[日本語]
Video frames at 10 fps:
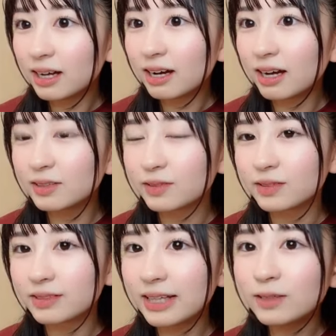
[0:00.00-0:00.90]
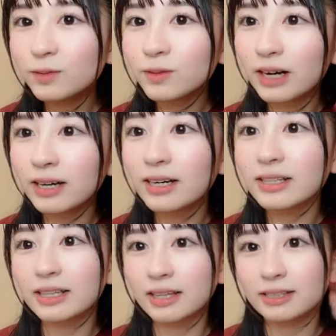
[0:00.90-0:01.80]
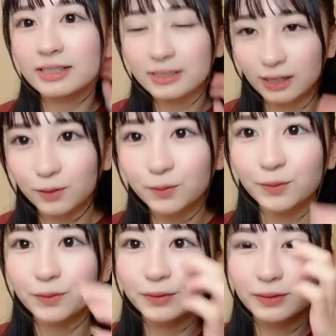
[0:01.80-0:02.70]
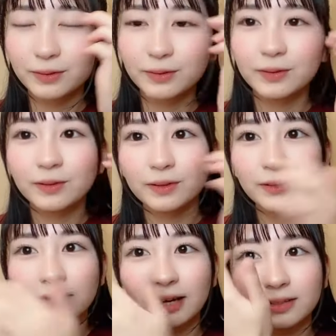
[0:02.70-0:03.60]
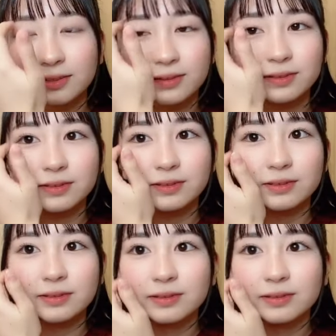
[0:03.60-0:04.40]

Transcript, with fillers: あの転校を考えてたんですけどあの